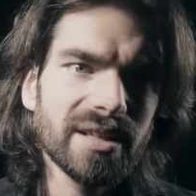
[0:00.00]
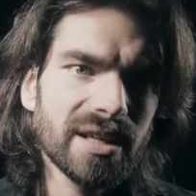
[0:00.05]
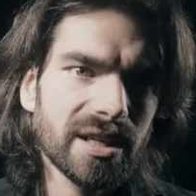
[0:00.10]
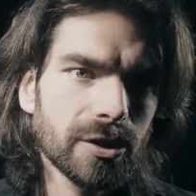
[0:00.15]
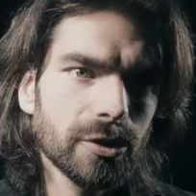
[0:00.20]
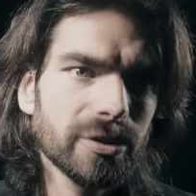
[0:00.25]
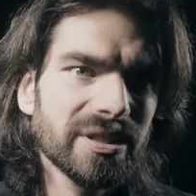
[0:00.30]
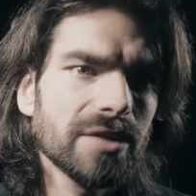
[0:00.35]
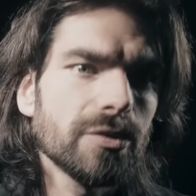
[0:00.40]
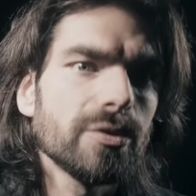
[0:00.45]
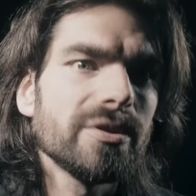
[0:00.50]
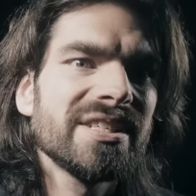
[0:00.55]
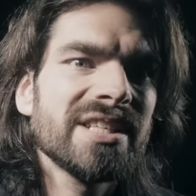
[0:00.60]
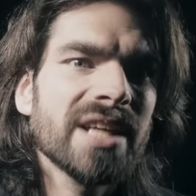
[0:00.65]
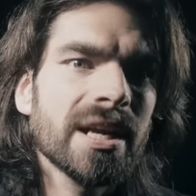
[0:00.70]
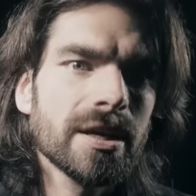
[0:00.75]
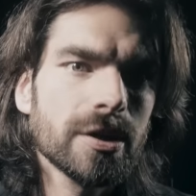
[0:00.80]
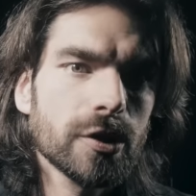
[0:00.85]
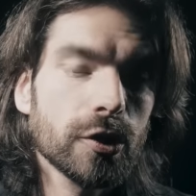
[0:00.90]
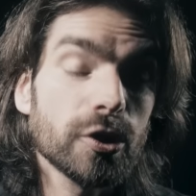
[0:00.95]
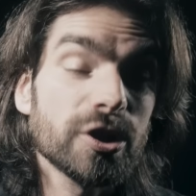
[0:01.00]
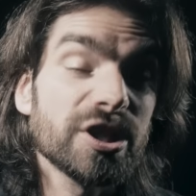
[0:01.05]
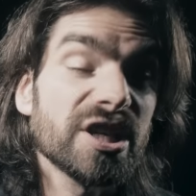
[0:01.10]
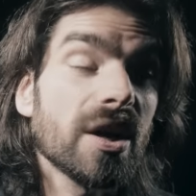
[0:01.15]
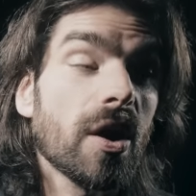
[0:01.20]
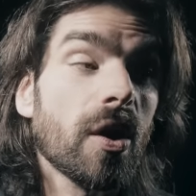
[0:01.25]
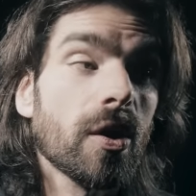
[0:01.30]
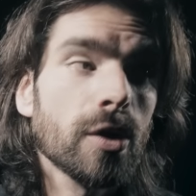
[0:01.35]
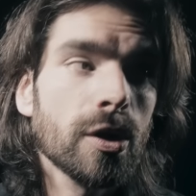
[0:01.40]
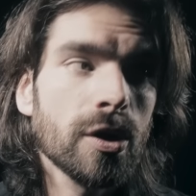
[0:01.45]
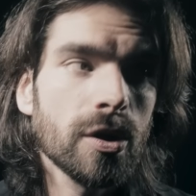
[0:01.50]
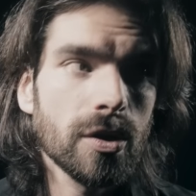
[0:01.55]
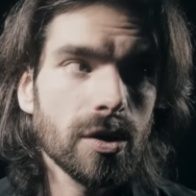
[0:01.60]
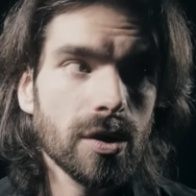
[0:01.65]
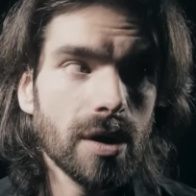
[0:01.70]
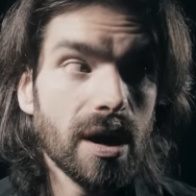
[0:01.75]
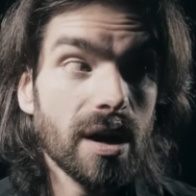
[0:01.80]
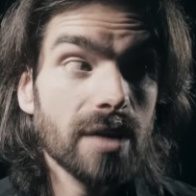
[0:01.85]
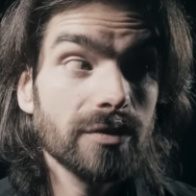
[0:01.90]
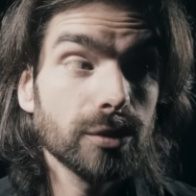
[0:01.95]
à côté de celle que j'ai
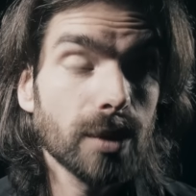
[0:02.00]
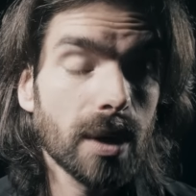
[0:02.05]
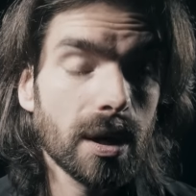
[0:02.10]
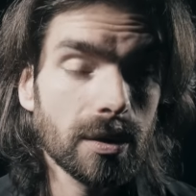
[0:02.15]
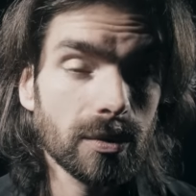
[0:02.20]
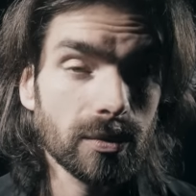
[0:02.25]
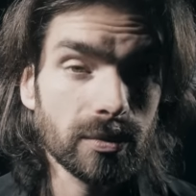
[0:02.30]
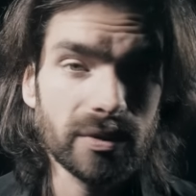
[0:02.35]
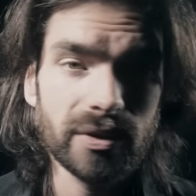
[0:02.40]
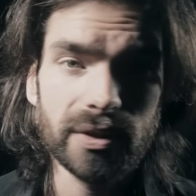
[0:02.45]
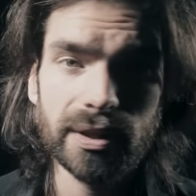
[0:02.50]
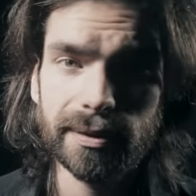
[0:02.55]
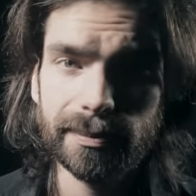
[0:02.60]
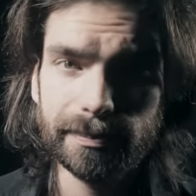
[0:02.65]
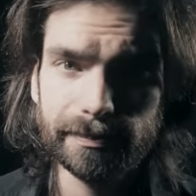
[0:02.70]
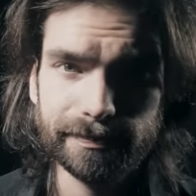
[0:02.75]
encore à vous raconter.